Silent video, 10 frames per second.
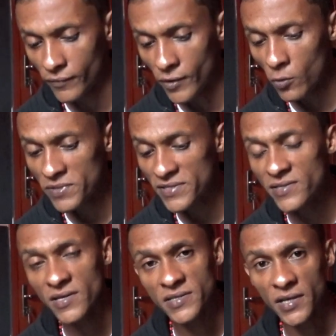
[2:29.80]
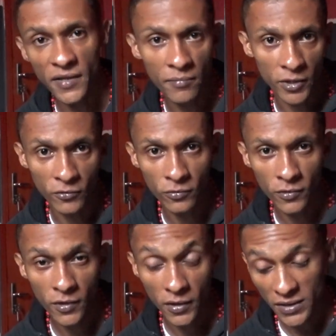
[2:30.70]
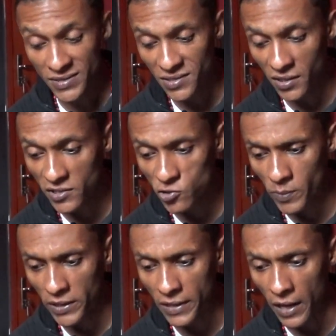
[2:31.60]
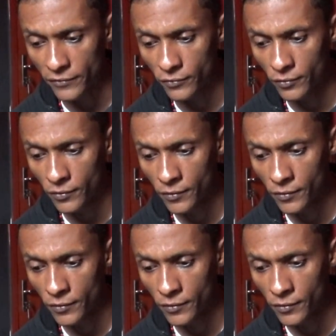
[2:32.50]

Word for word: não precisa ser temido e sim respeitado.